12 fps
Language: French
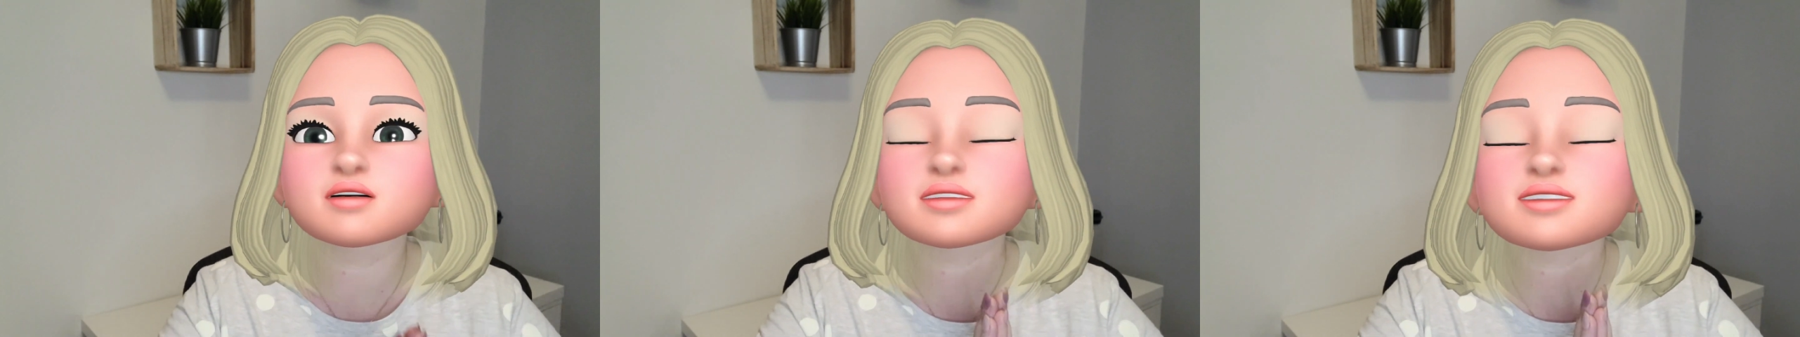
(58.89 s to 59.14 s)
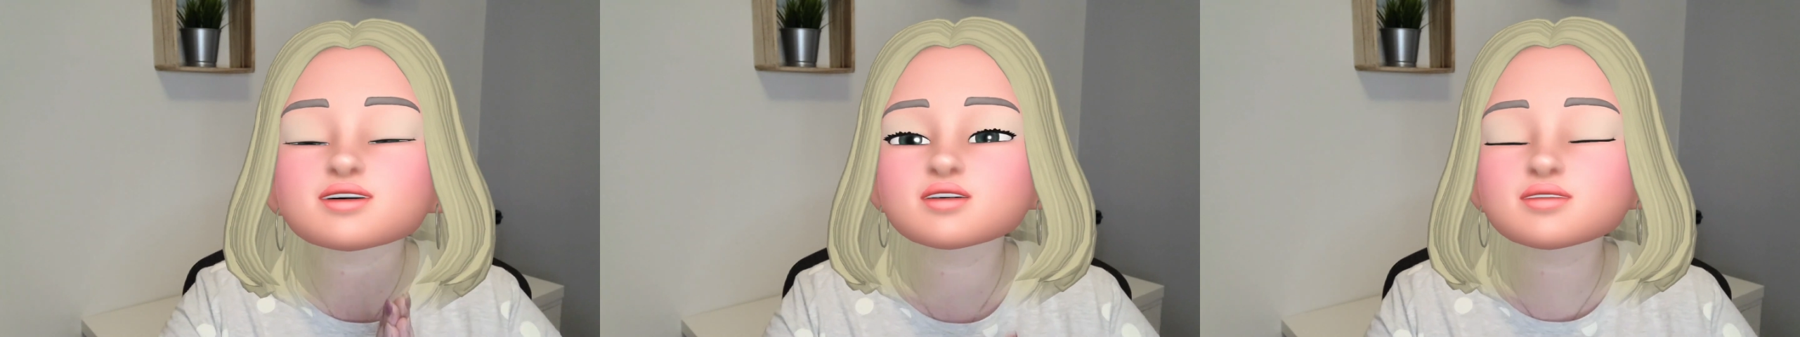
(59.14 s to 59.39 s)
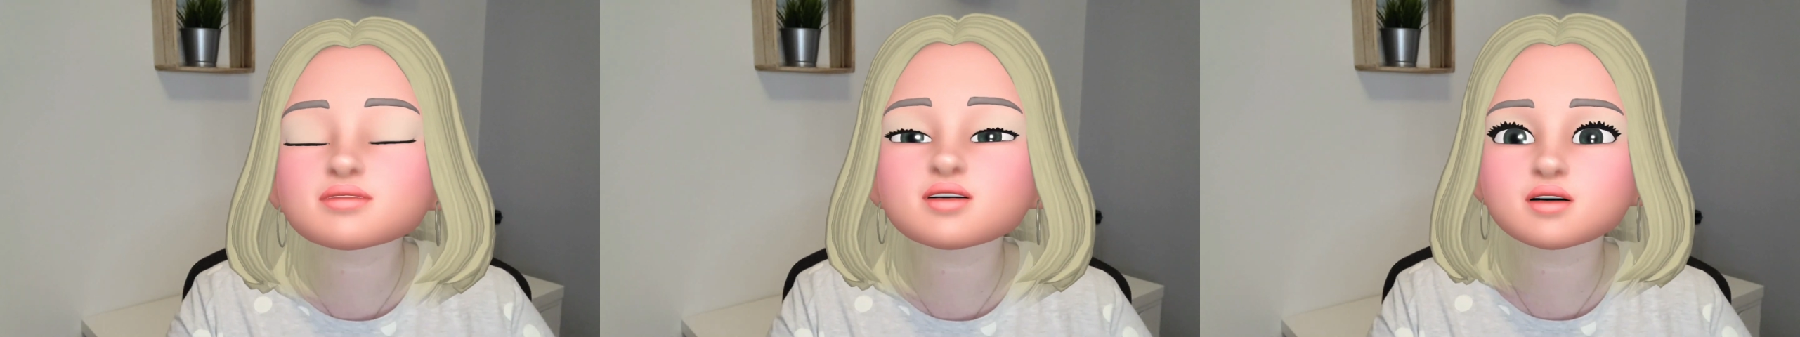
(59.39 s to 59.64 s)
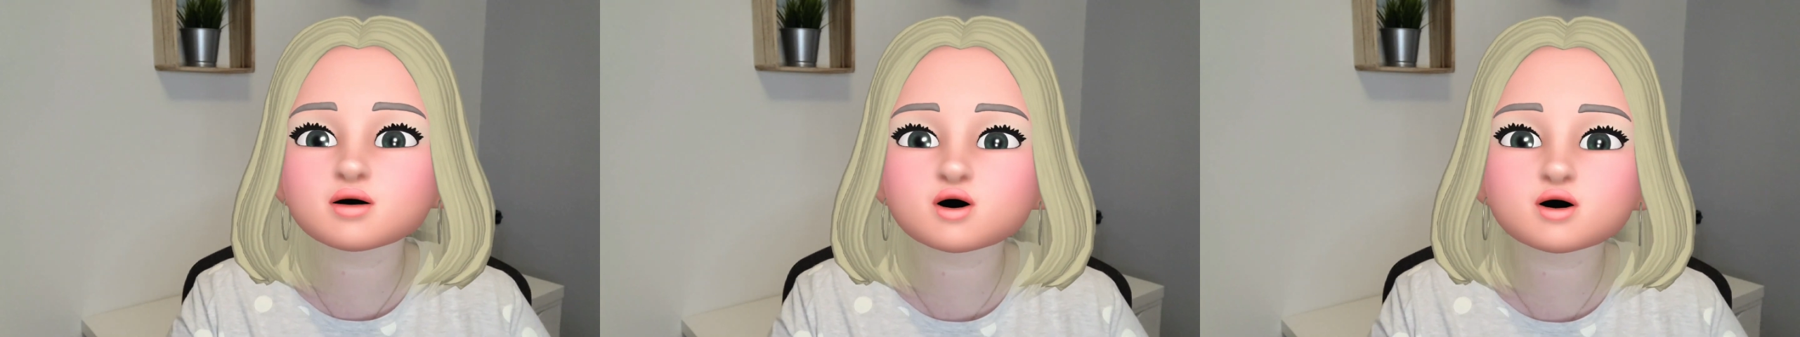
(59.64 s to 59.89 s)
Moi, si je vous
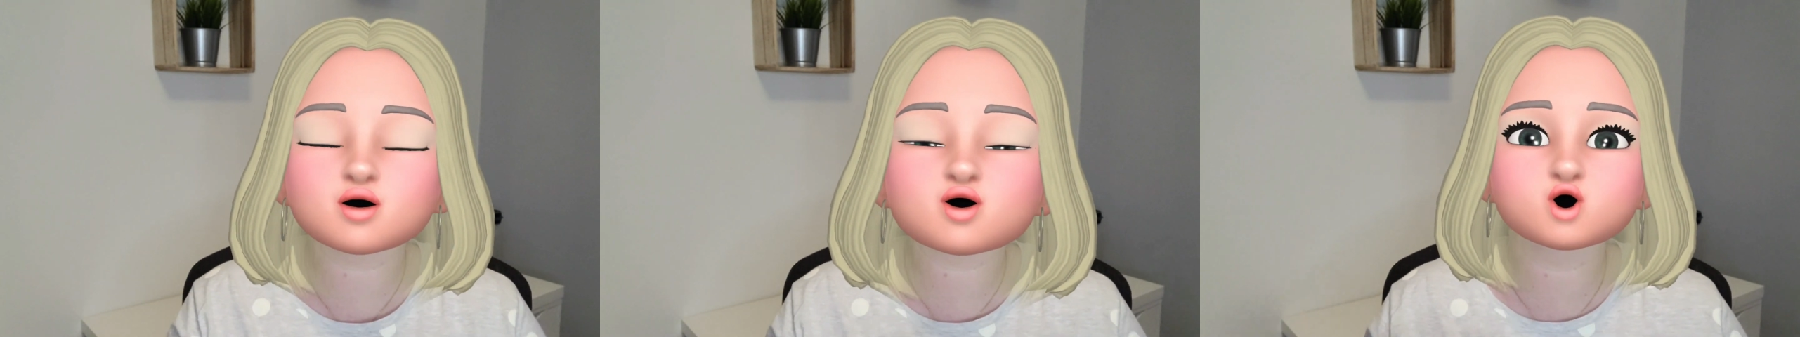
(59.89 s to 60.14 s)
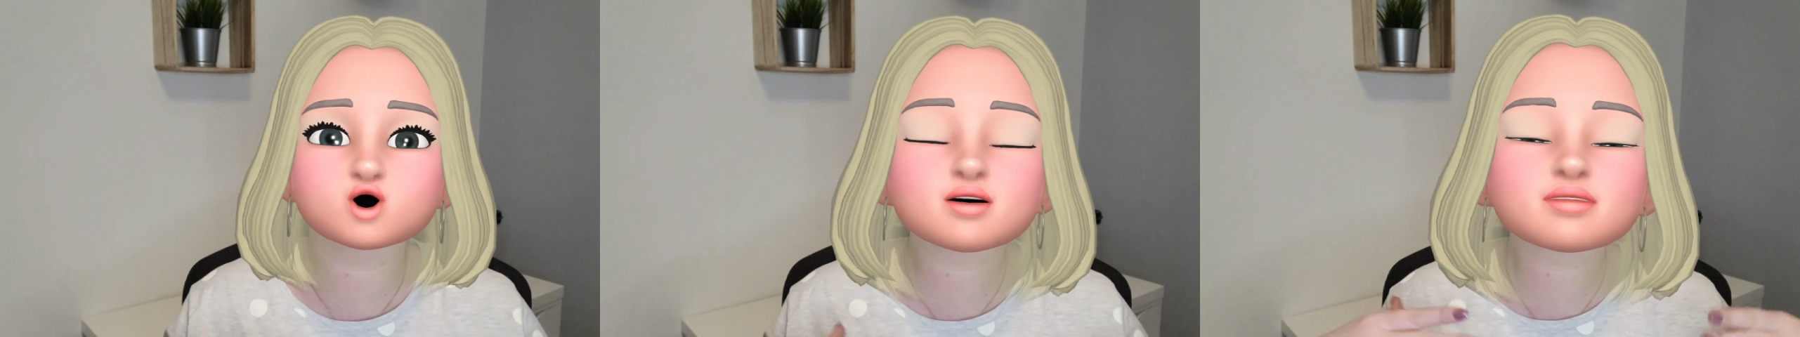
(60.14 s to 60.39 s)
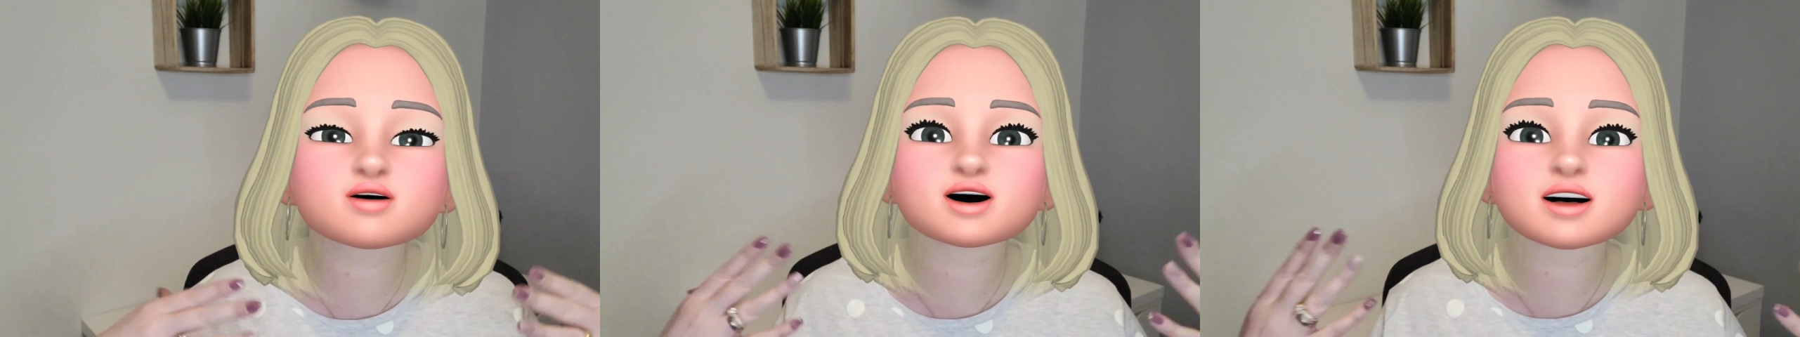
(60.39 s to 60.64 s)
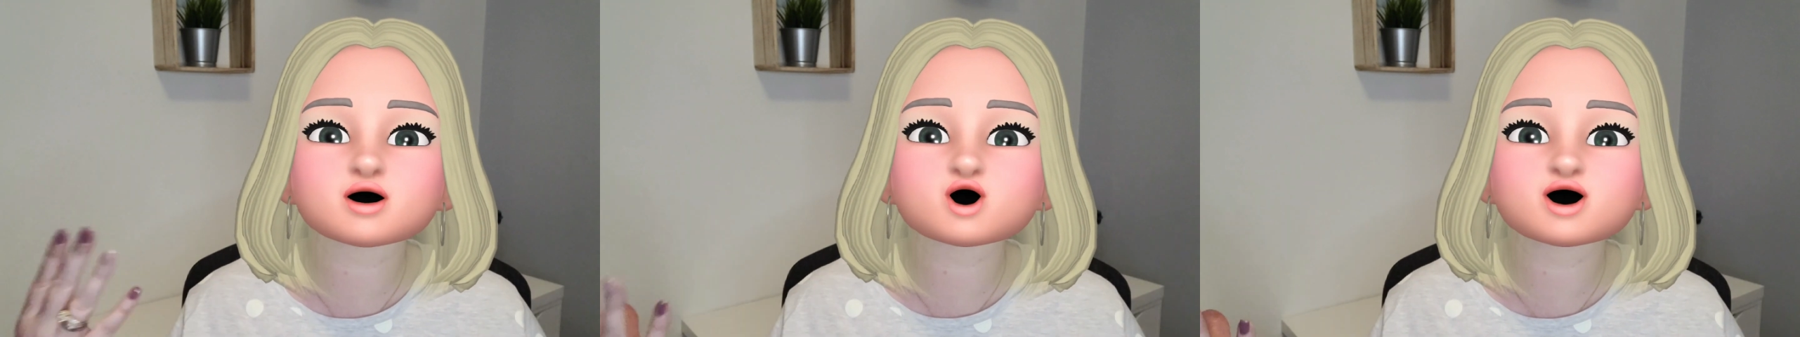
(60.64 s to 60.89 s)
montre donc le
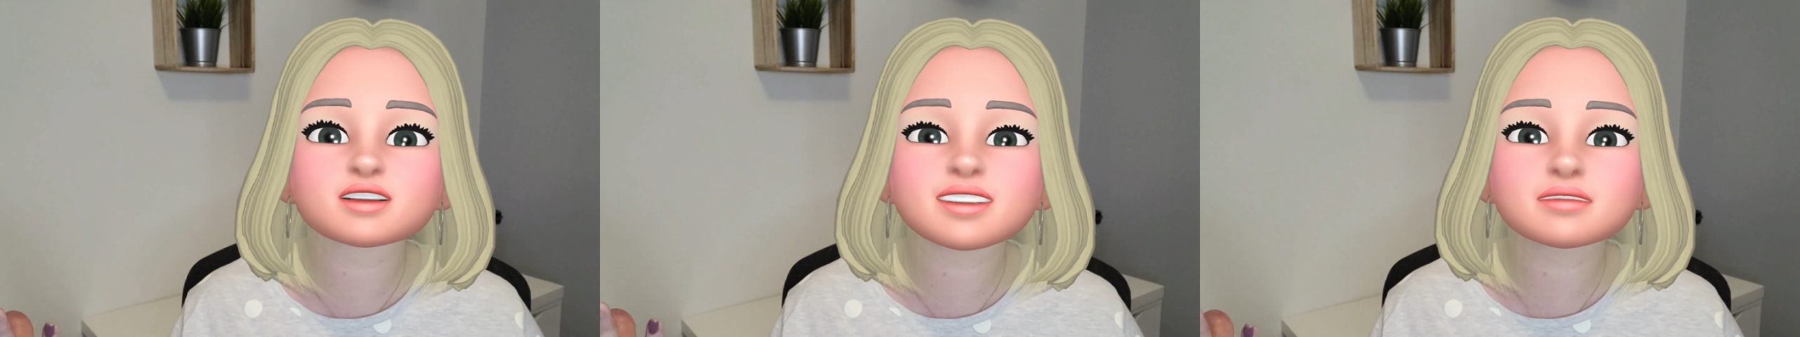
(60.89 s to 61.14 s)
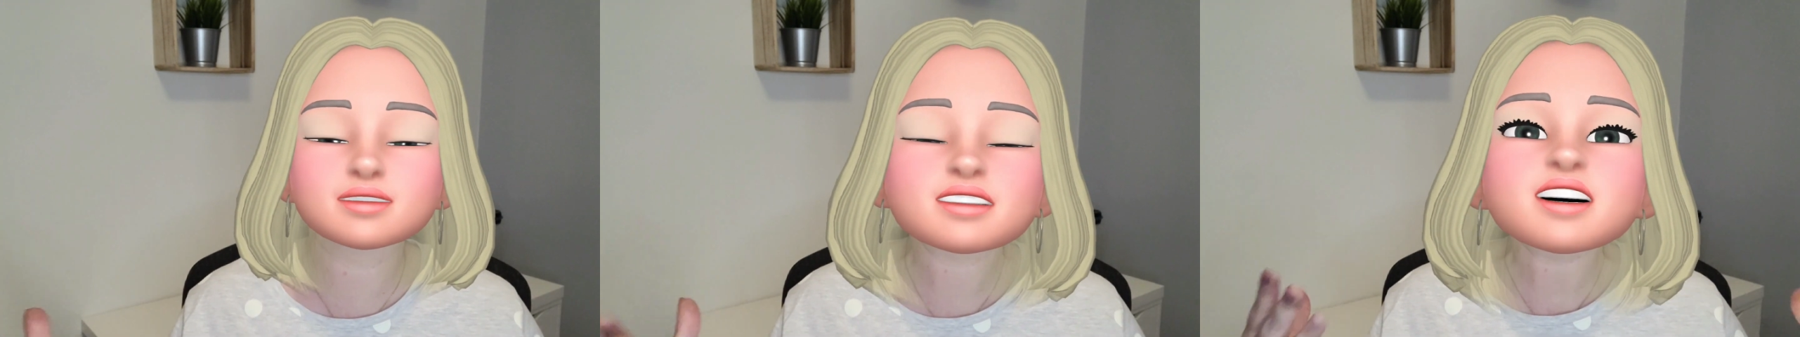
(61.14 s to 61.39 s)
budget que j'établis